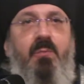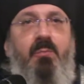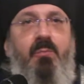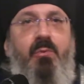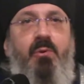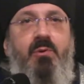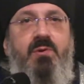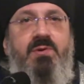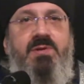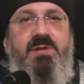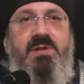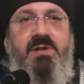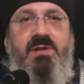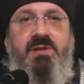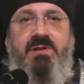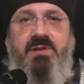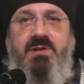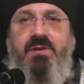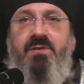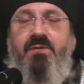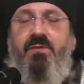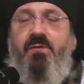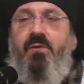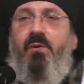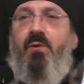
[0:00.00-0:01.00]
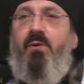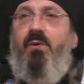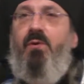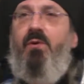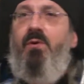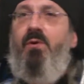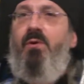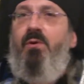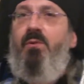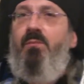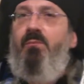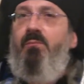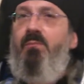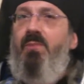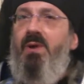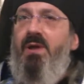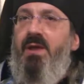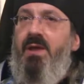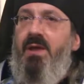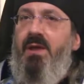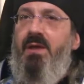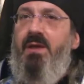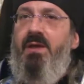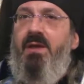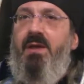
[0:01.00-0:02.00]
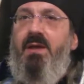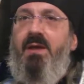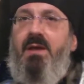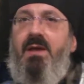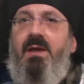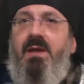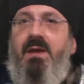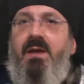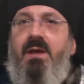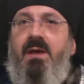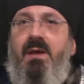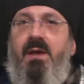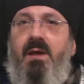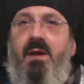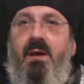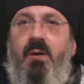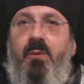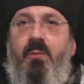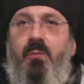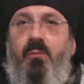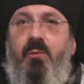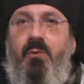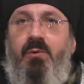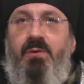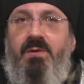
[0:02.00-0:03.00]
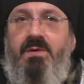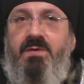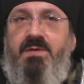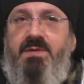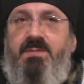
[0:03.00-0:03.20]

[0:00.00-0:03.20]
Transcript: после чего мы будем